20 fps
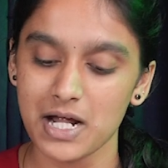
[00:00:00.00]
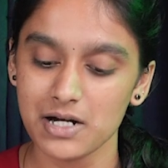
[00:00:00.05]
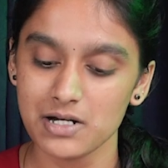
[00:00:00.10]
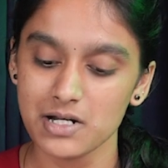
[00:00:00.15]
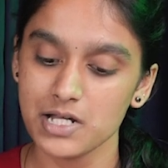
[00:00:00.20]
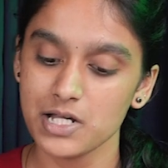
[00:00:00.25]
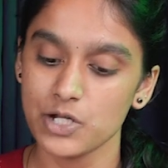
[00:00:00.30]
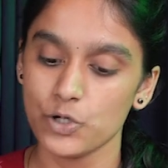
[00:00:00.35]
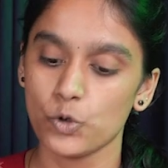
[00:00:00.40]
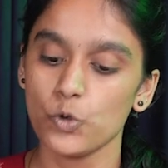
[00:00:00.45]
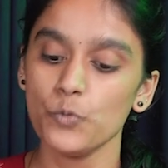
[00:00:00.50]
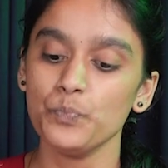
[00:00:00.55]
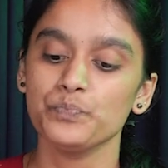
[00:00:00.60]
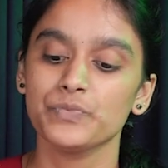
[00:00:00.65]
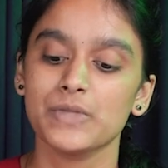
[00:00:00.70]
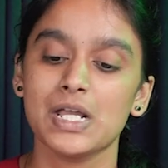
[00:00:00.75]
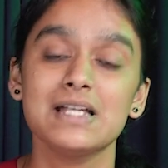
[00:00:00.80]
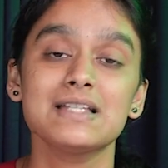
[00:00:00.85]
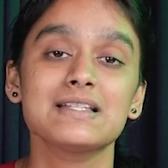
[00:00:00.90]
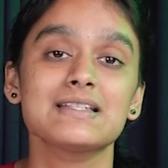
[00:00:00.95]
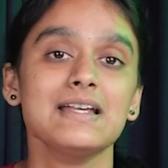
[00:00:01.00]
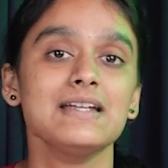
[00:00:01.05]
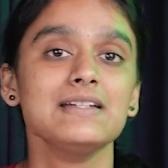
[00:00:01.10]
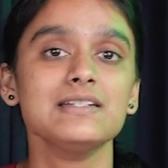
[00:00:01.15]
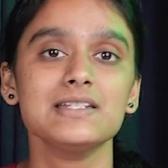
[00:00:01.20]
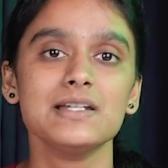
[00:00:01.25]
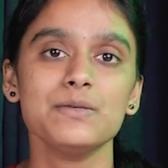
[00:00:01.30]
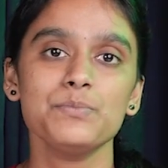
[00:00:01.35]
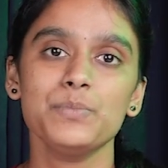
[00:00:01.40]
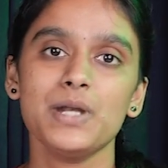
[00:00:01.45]
பிளான் பிளான்ல இருக்கும்
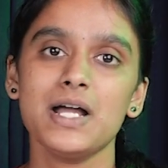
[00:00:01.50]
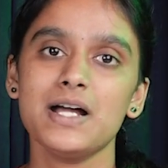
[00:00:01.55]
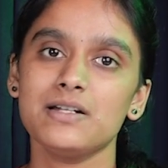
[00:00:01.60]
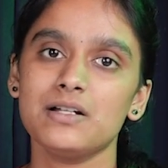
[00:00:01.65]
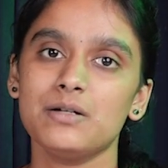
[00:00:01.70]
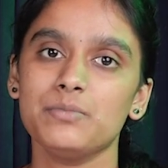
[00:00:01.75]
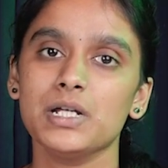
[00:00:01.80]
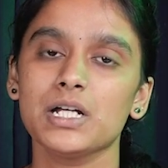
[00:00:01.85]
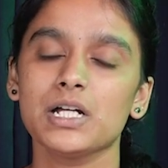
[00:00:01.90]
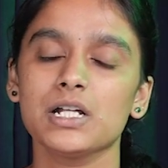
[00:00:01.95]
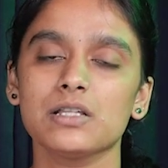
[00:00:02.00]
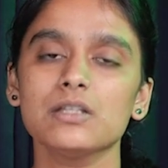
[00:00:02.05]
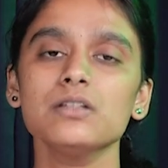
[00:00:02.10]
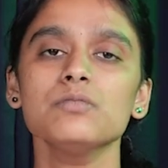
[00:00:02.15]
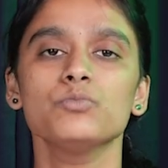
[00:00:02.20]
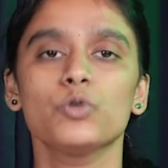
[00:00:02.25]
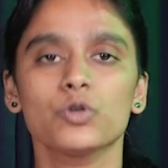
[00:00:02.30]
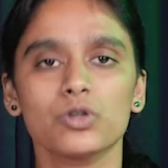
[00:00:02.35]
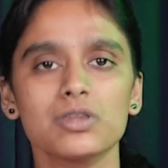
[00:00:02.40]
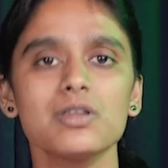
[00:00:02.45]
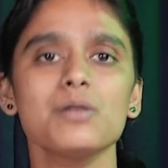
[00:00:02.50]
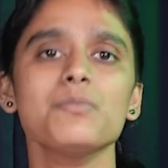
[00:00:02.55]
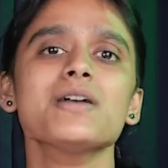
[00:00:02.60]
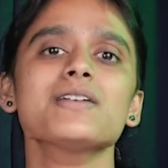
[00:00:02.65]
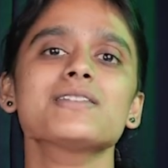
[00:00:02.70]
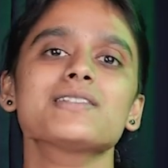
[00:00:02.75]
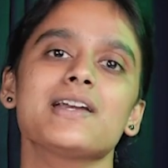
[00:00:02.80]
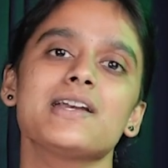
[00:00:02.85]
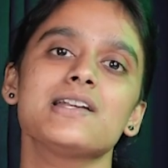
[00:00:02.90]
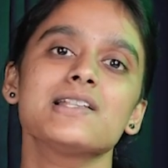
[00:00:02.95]
சென்டம் பிளான் அப்படிங்கிறது
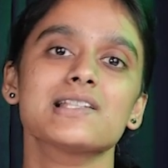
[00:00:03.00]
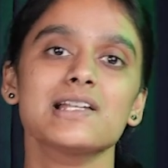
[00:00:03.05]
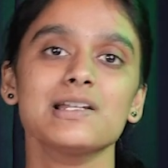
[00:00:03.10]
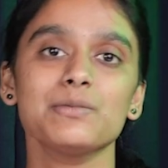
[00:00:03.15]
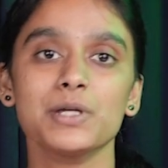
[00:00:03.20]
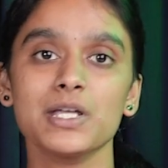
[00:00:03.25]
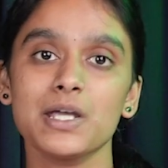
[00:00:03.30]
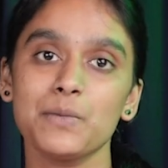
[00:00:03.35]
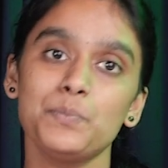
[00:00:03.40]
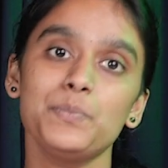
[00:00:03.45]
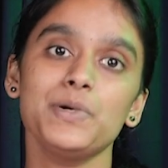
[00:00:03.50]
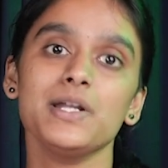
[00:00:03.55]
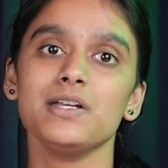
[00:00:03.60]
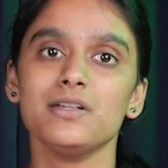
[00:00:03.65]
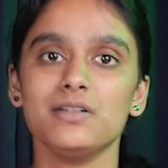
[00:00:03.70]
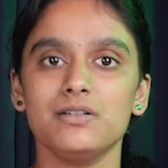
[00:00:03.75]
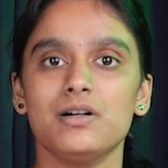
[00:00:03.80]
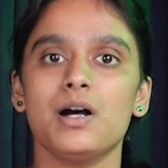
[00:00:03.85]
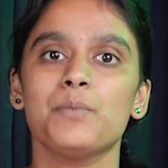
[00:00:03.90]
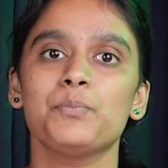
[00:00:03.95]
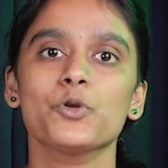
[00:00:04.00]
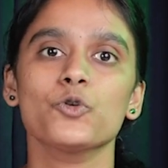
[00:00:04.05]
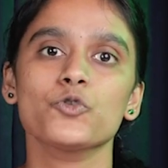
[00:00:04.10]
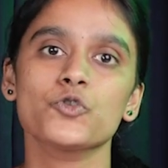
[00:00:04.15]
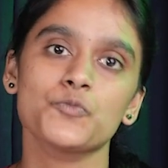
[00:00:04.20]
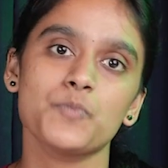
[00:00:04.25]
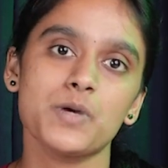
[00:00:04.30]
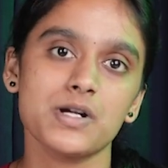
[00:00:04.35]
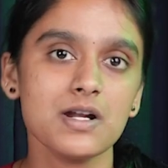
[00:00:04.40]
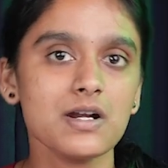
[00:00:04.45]
மொத்தமா சயின்ஸை நம்ம எப்படி
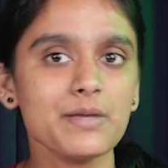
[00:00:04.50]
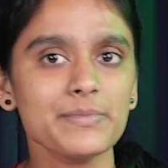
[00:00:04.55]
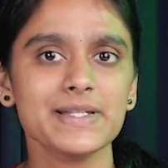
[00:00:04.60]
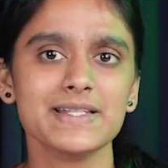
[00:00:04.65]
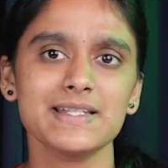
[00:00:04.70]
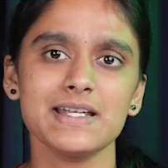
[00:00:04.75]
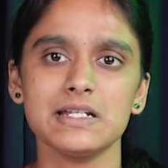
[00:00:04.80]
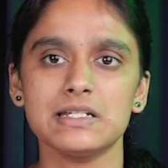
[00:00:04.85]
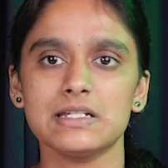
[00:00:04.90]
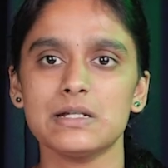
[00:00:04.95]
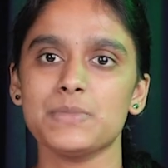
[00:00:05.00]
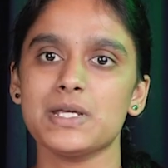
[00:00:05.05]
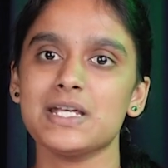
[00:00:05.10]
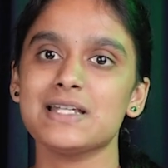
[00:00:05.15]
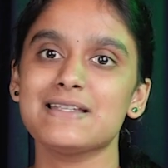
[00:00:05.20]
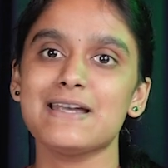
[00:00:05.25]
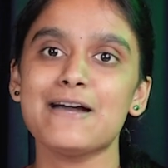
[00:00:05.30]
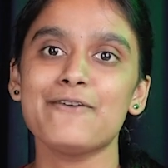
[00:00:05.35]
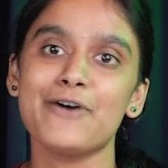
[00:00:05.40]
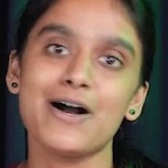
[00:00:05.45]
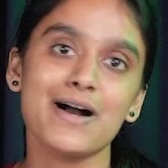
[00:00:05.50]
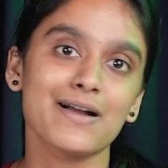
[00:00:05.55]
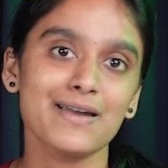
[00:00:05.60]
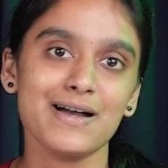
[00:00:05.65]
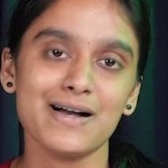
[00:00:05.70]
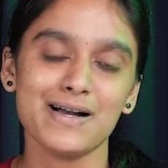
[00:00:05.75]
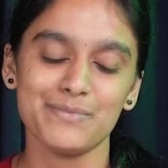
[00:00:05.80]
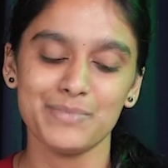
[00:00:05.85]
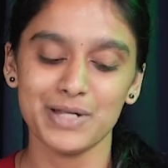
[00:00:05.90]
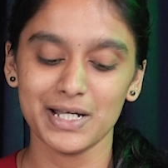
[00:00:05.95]
அப்ரோச் பண்ணால் நம்ம சென்டம் ஈஸியாக
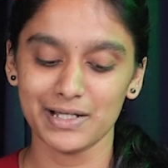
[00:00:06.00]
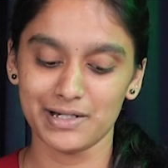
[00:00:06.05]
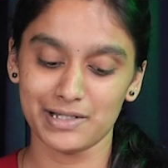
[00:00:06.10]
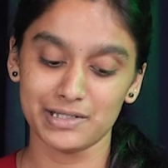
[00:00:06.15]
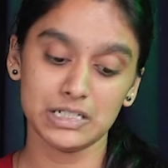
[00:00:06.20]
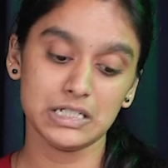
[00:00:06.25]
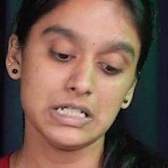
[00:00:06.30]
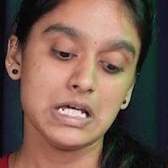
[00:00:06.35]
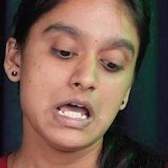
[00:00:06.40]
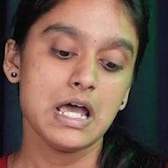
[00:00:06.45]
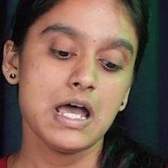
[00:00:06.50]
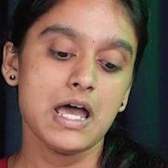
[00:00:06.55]
வாங்கலாம் அப்படிங்கிறது